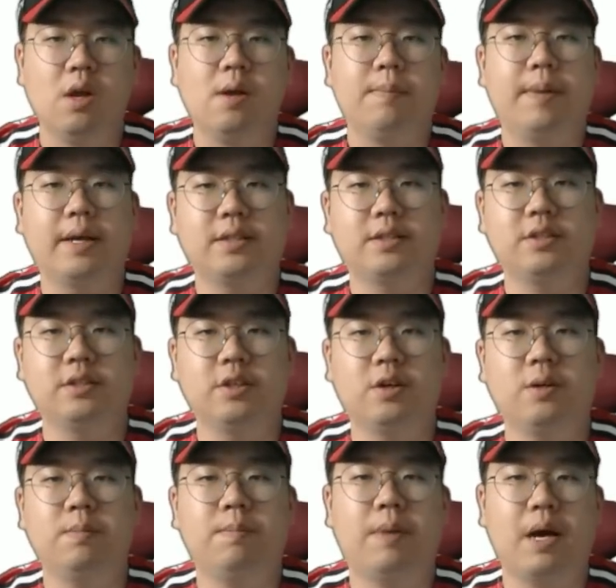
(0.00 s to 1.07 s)

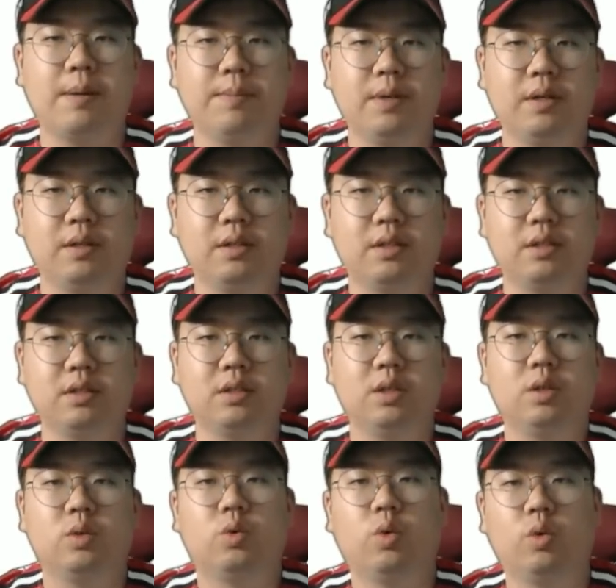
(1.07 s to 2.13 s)
백승현, 박명근,
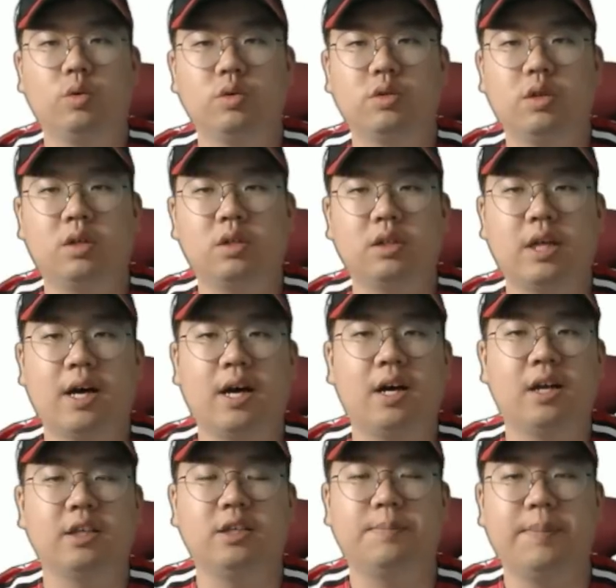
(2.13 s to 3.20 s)
고우석
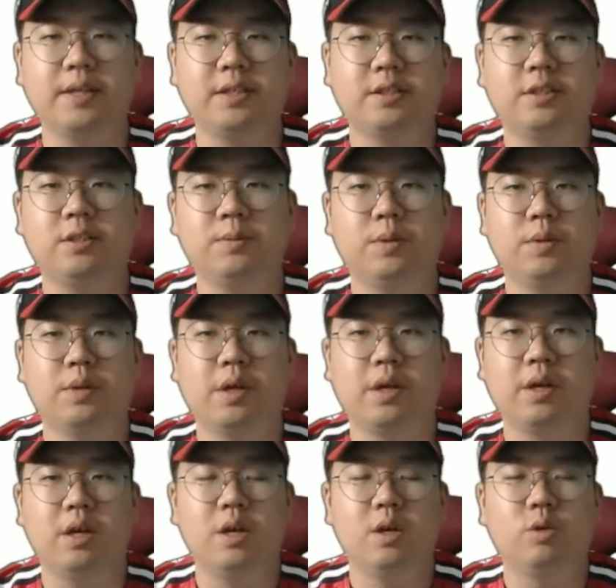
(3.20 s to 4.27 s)

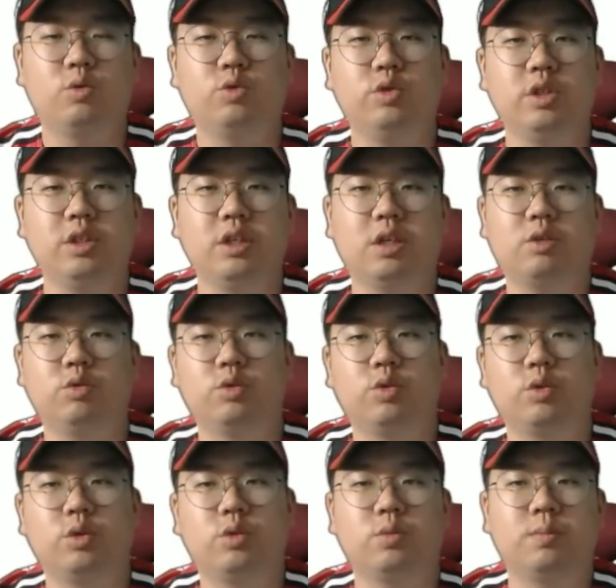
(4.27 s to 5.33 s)
다이패스트몰에 구이나
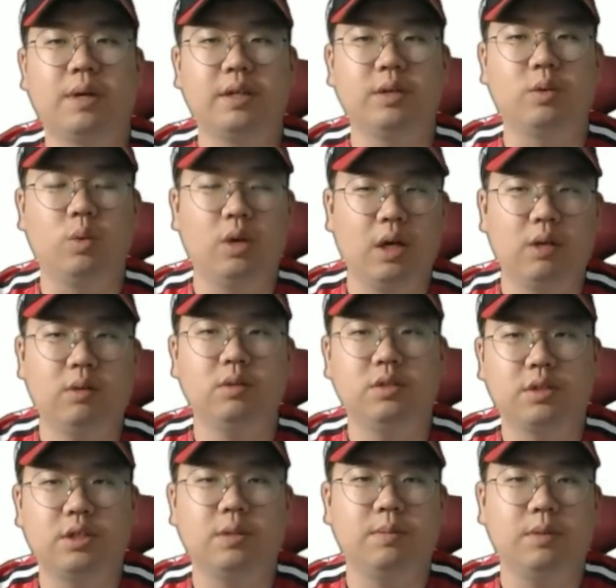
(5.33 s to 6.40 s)
구속이 좀 많이 올라온
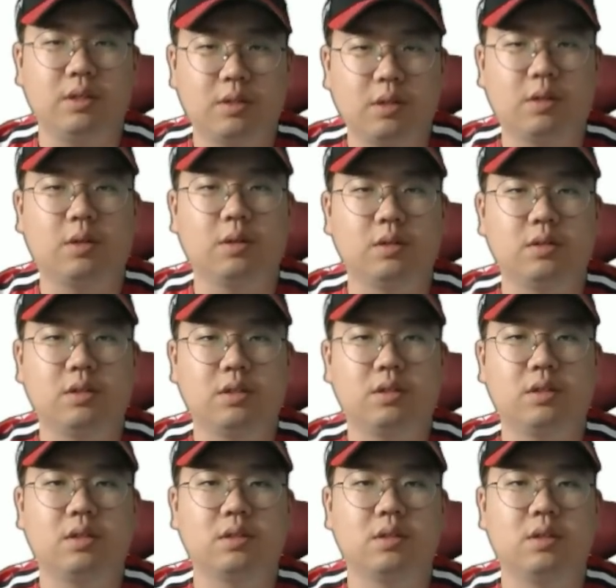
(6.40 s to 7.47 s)
느낌이 있었거든요.
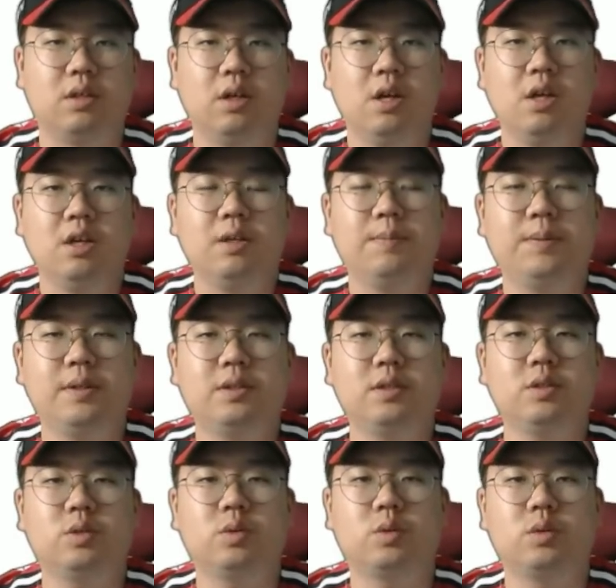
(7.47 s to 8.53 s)
그래서 이
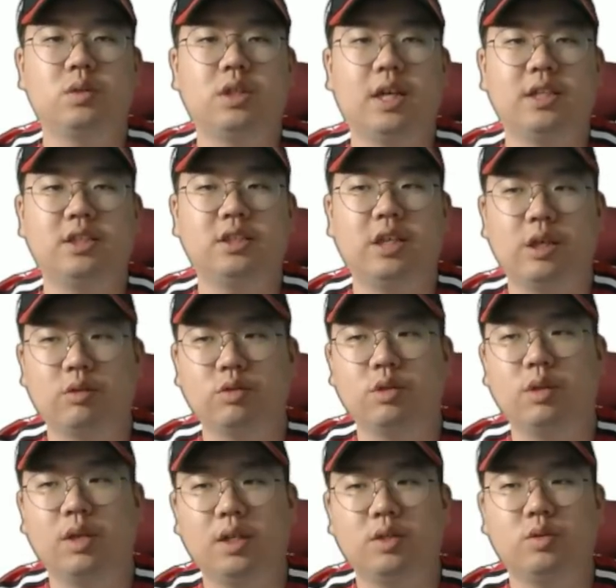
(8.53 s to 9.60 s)
필승조를 다시
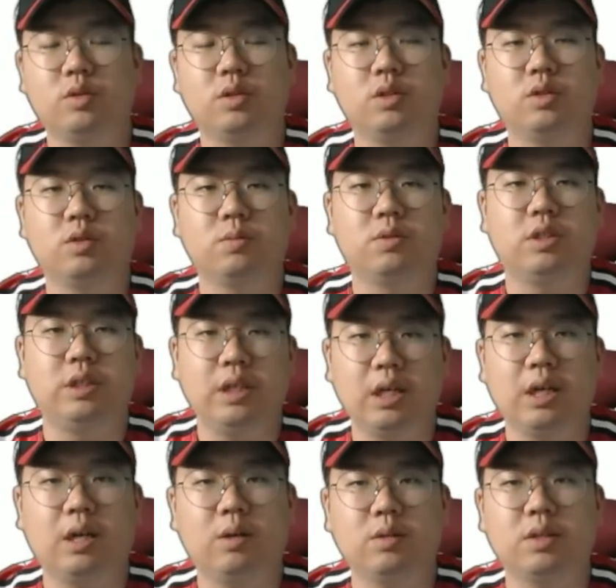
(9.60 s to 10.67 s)
재구성할 수 있는 좀
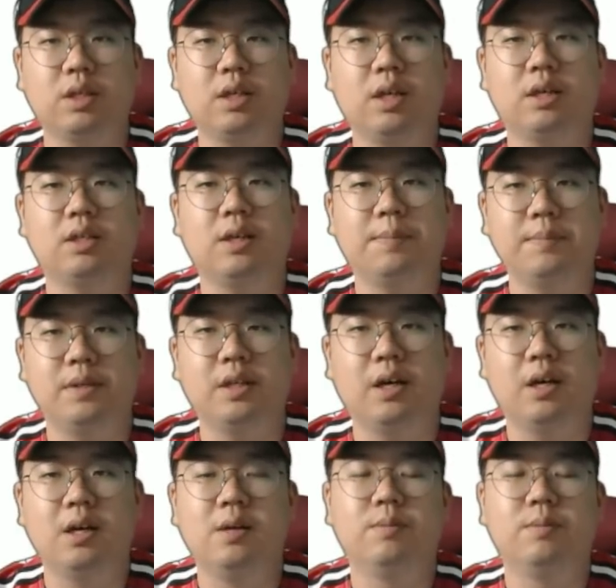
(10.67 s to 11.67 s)
기회라고 생각을 합니다.